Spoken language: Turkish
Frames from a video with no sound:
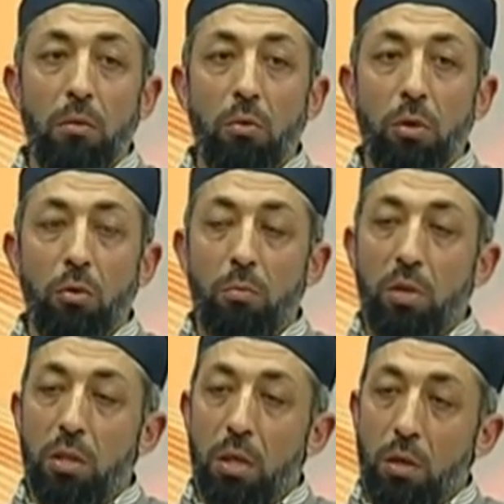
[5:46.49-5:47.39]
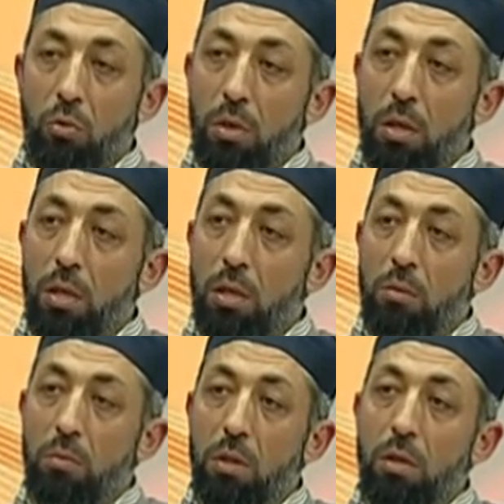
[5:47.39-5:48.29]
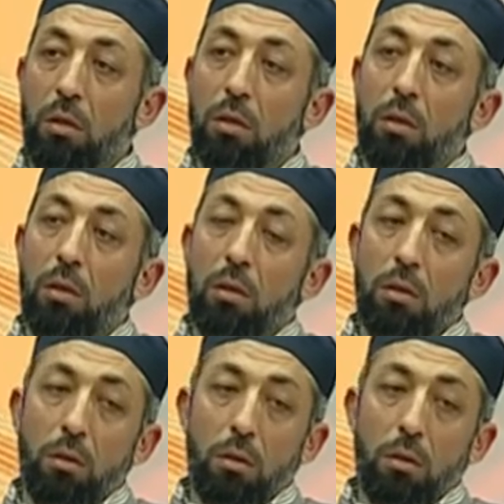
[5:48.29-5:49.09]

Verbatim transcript: O da 15 dakika, 10 dakikayı geçmeyecek. Hı hı.